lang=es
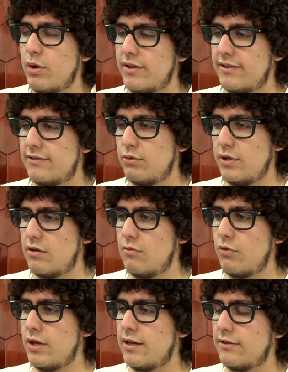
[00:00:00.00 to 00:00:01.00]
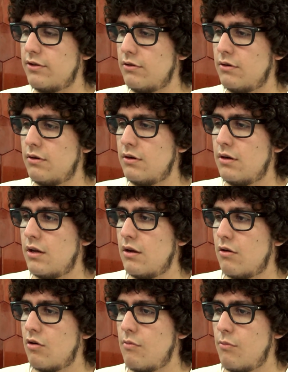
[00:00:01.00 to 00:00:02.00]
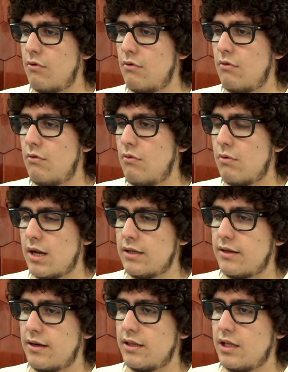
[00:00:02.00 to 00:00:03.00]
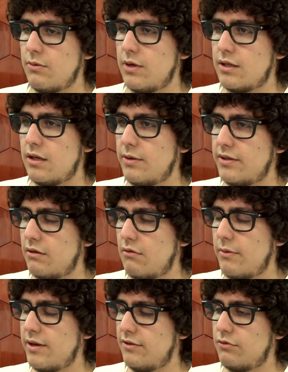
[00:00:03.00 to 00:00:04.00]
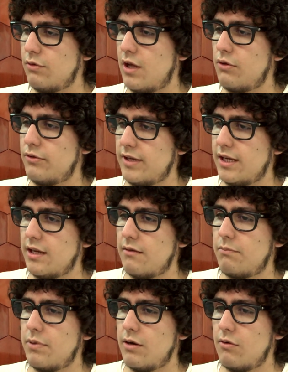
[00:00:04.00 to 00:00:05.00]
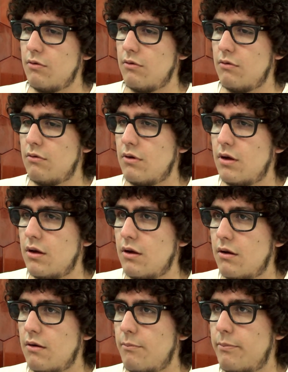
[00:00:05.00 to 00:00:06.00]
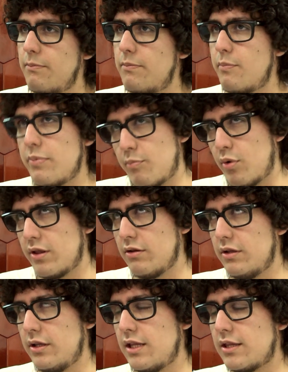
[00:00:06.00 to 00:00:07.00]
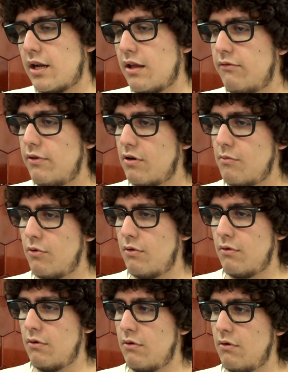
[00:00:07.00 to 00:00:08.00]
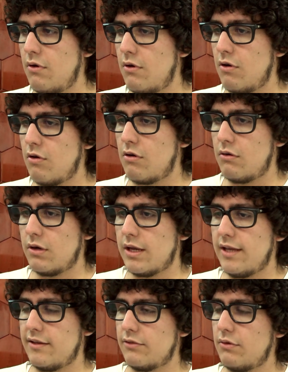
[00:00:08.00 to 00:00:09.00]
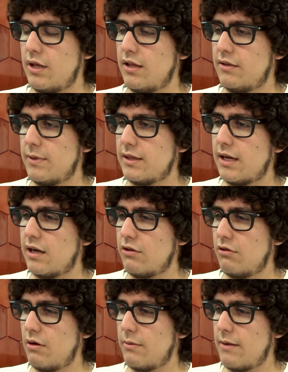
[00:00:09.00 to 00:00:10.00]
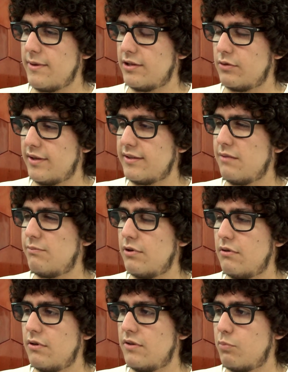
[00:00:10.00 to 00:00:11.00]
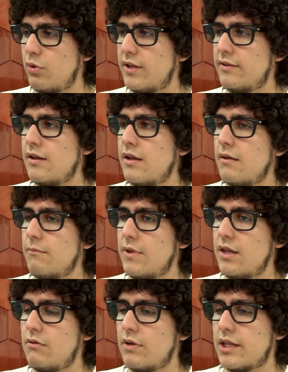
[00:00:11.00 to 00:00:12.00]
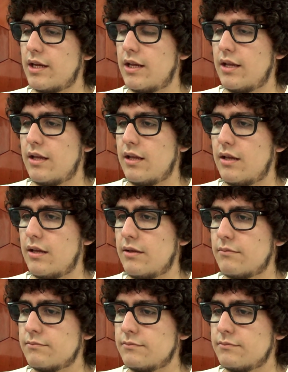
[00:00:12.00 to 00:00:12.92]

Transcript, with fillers: pues estudié comunicación como una alternativa tal vez a no haber estudiado cine, pero por de entrada fue como quizás una desventaja. Yo lo había visto así, pero después me di cuenta que